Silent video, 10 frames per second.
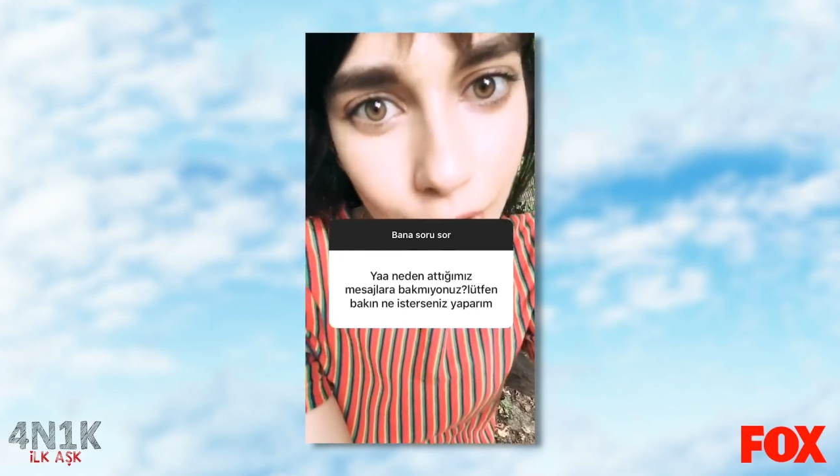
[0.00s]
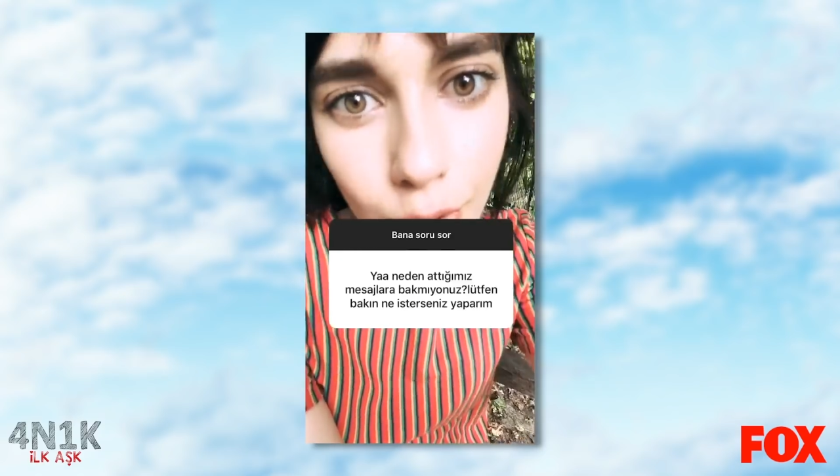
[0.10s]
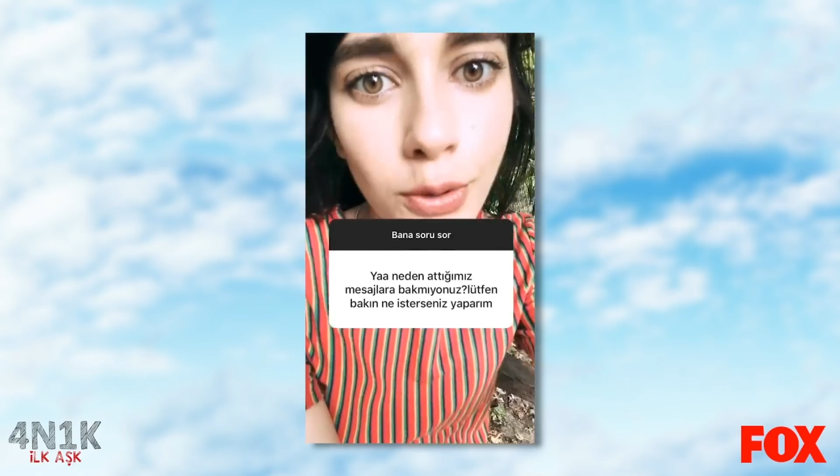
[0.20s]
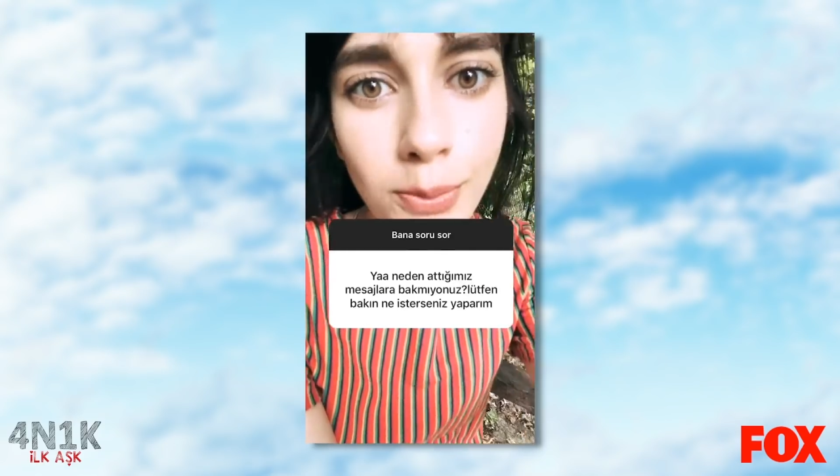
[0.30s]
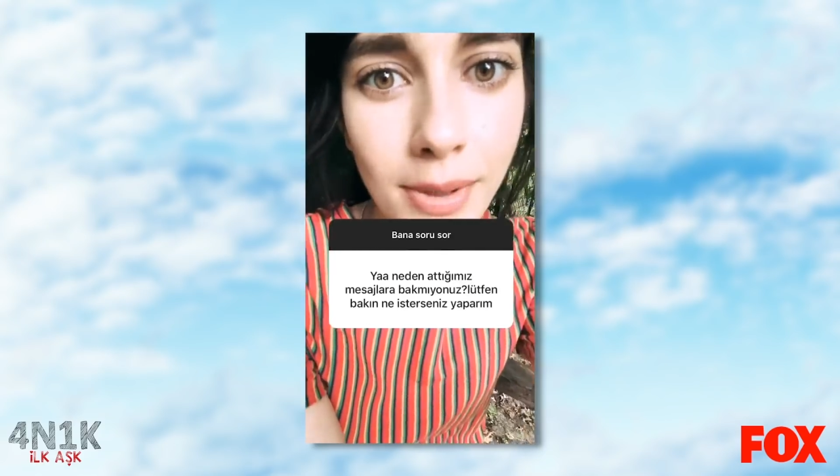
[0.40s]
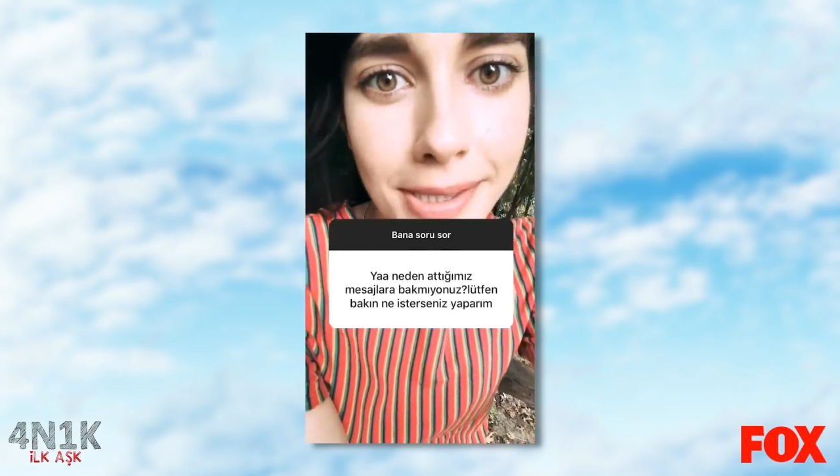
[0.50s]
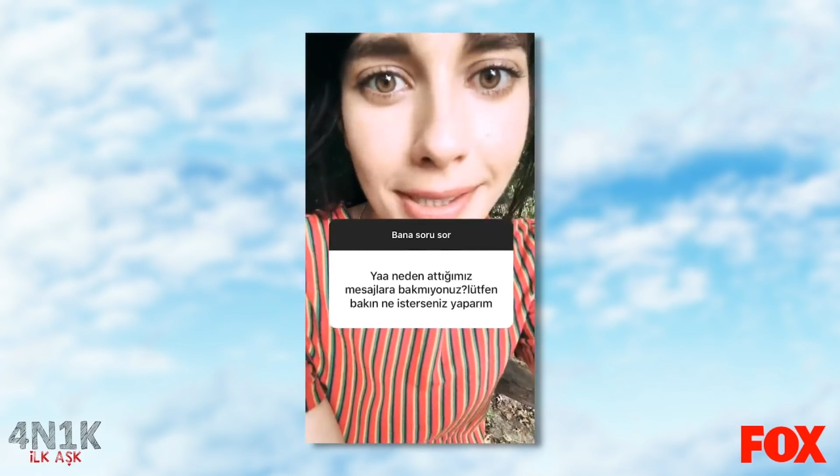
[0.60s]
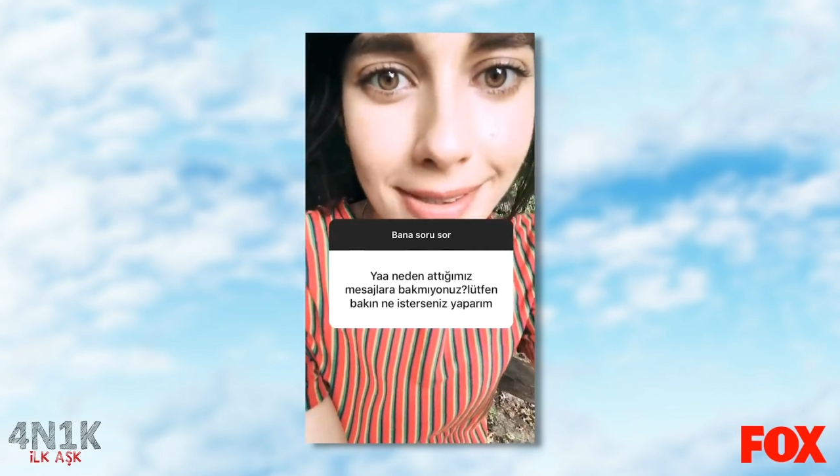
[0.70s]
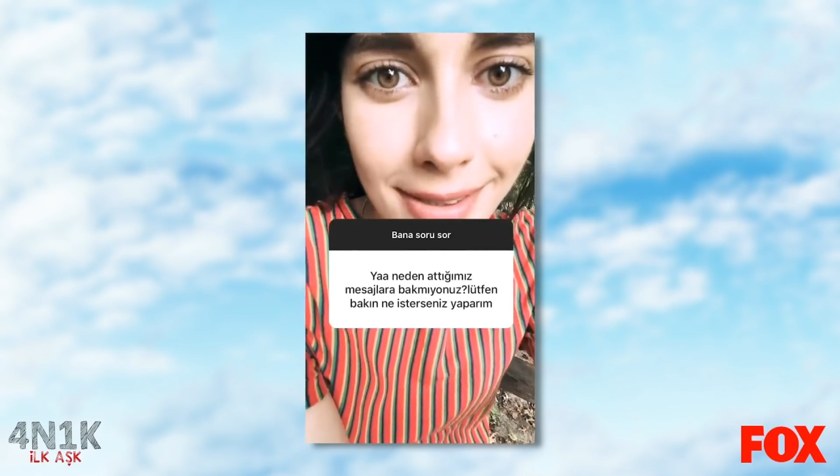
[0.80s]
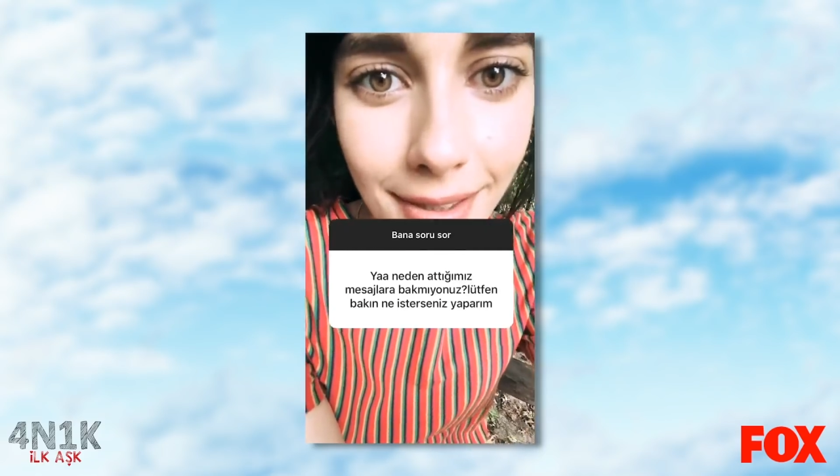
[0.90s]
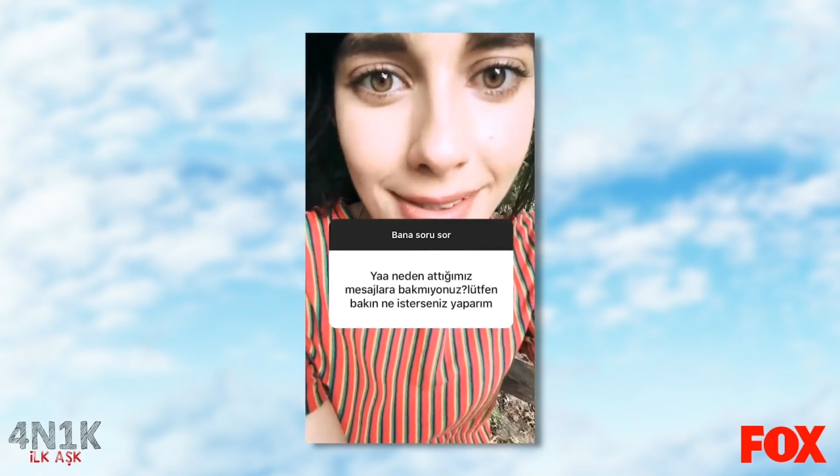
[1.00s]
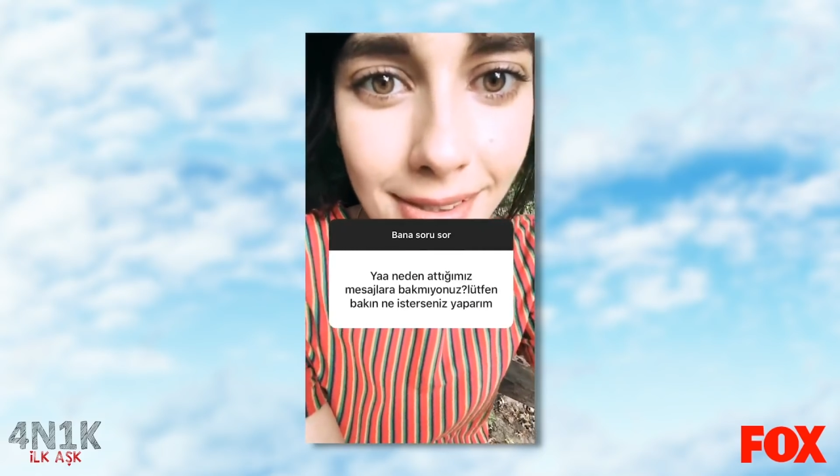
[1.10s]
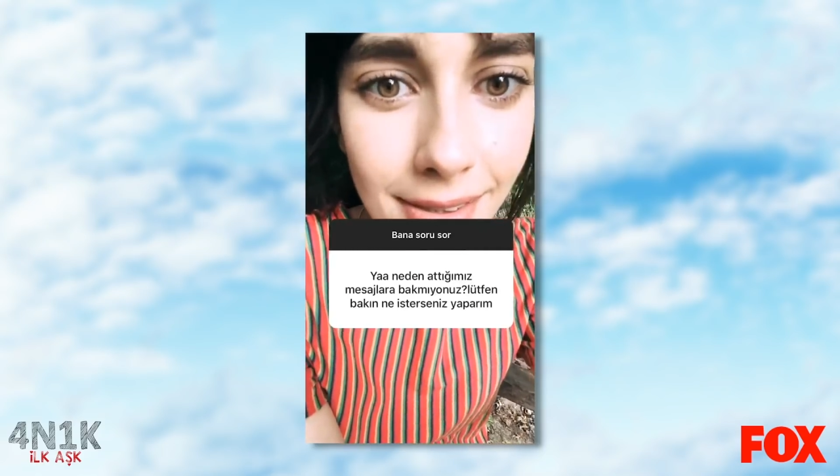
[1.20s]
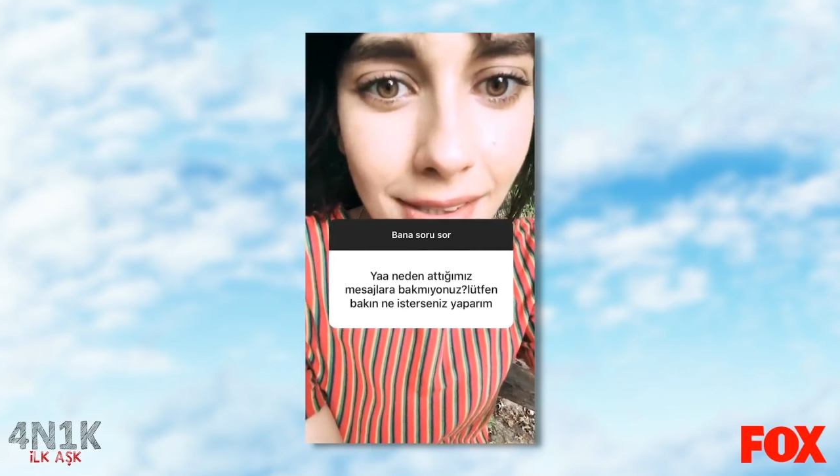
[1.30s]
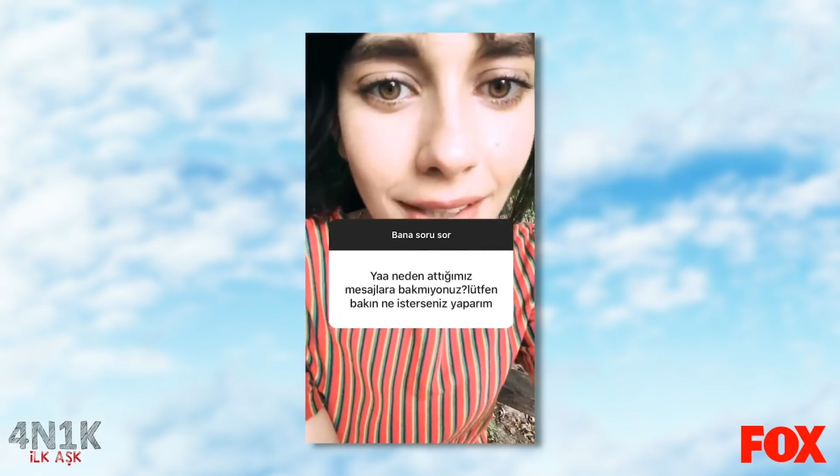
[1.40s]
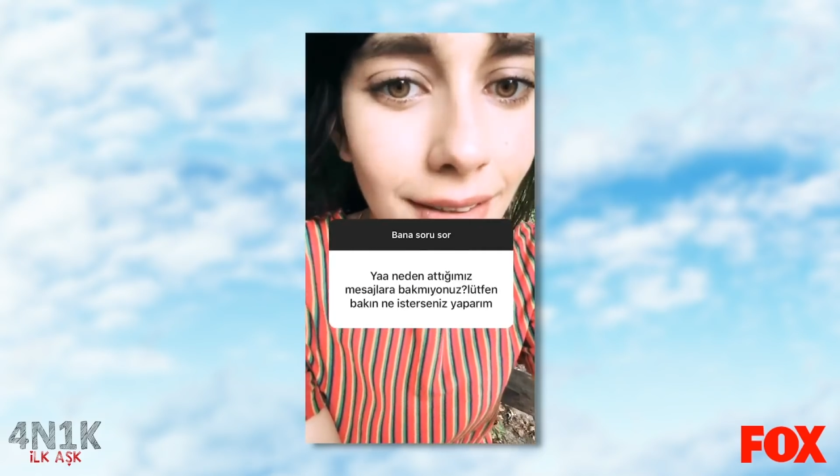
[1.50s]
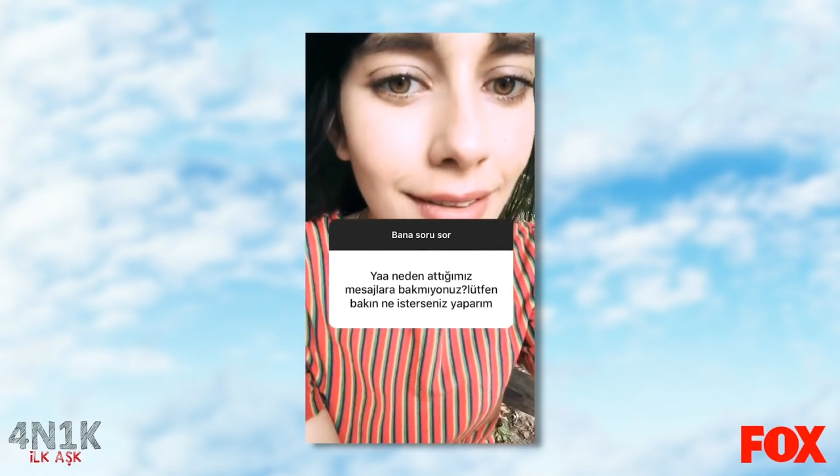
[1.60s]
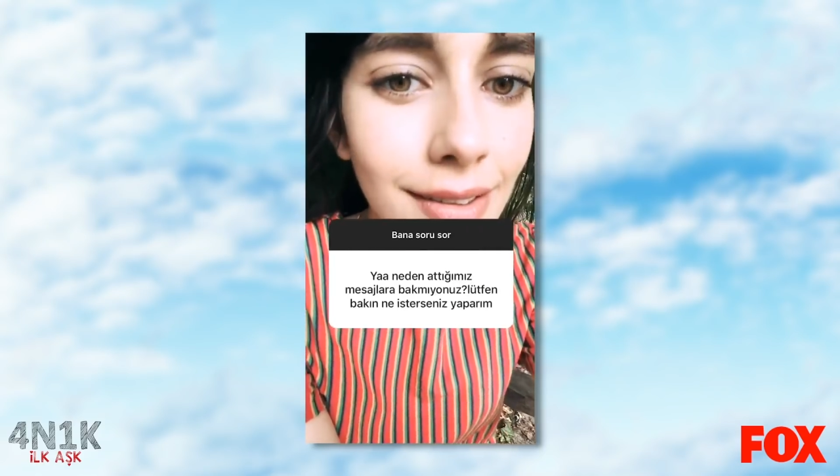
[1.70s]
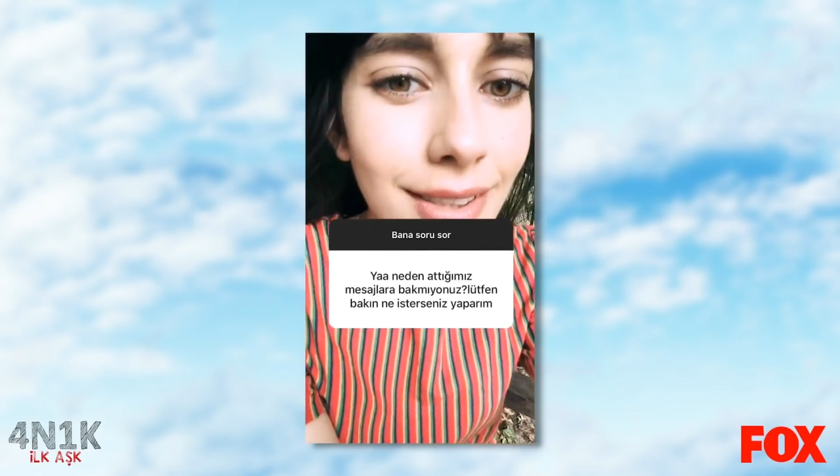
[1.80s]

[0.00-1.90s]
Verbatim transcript: bakıyorum mesajlara aslında.